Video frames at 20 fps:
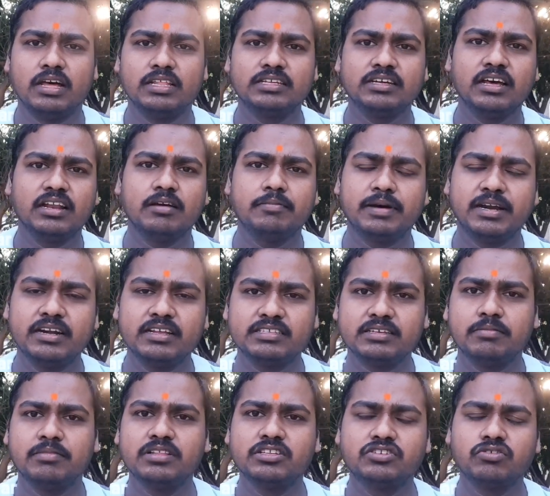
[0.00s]
అధికార పార్టీకి
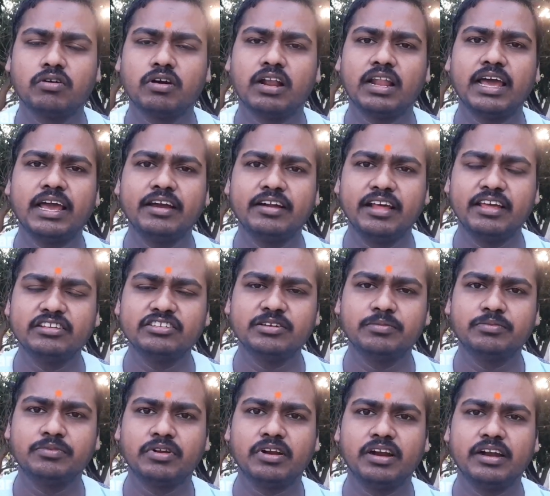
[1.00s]
సంబంధించిన ఒక నాయకుడు ఏం
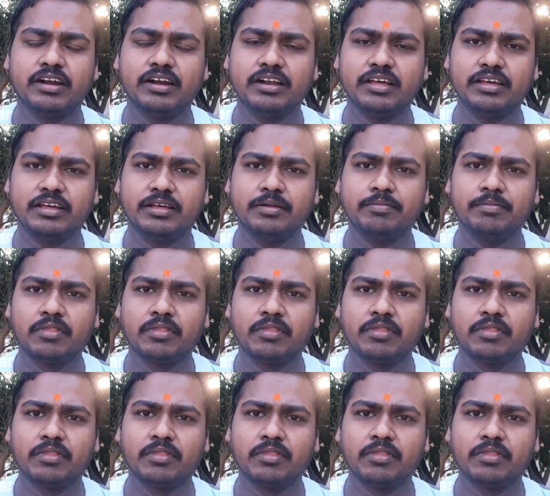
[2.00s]
చెప్తున్నాడంటే